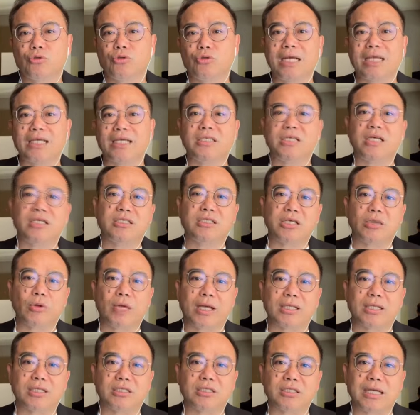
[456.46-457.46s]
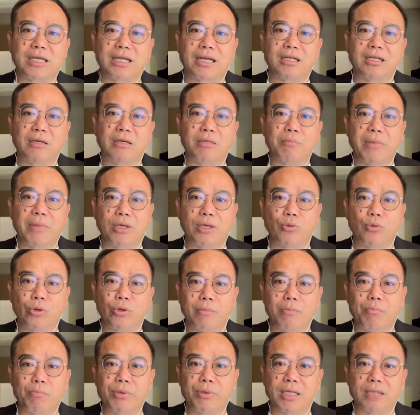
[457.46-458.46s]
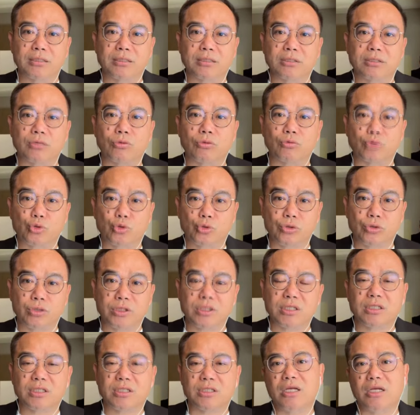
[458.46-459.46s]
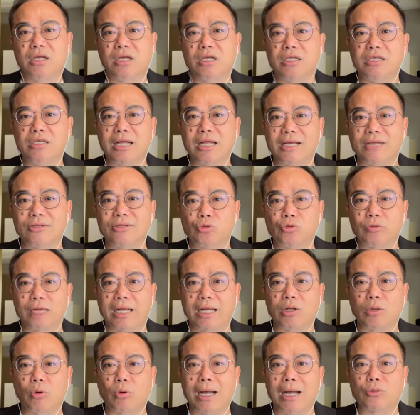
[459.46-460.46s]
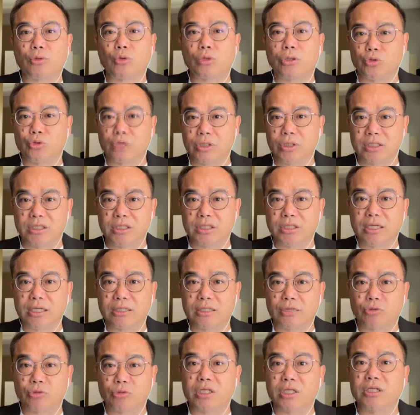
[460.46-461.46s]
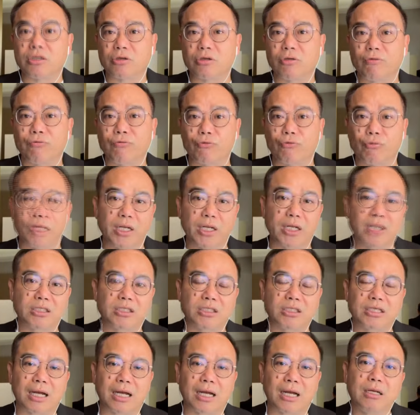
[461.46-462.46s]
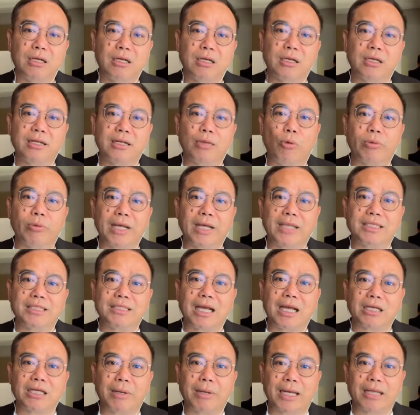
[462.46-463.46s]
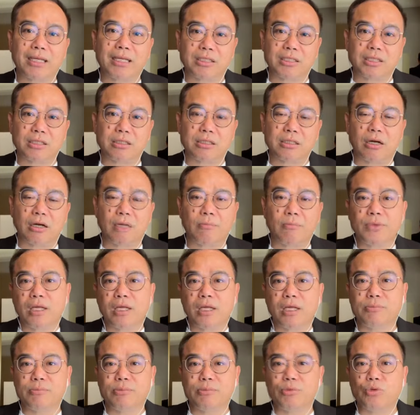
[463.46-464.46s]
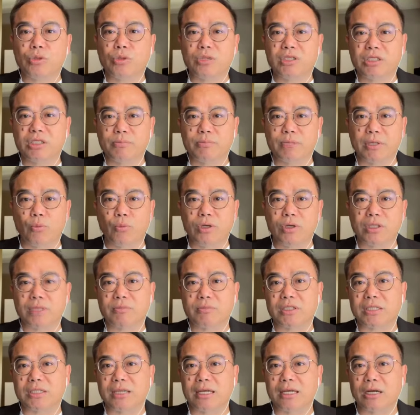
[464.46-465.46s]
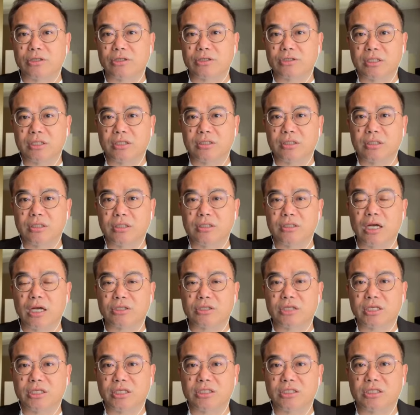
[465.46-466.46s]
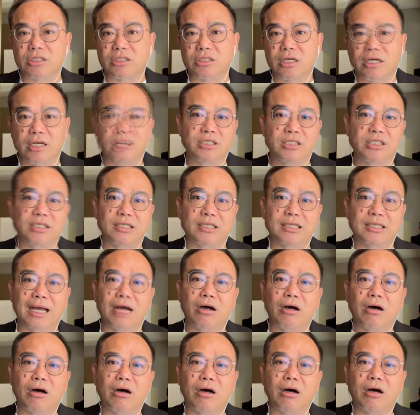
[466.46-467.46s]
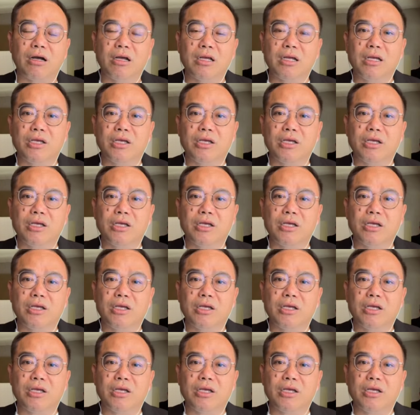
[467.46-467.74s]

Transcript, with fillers: 所以在现阶段之下呢，美元贬值这种趋势一旦出来的话，对全世界就真的有负面的影响。那我们刚才上一趴有提到，你比如说日本为什么现在要升要升息？很简单哦，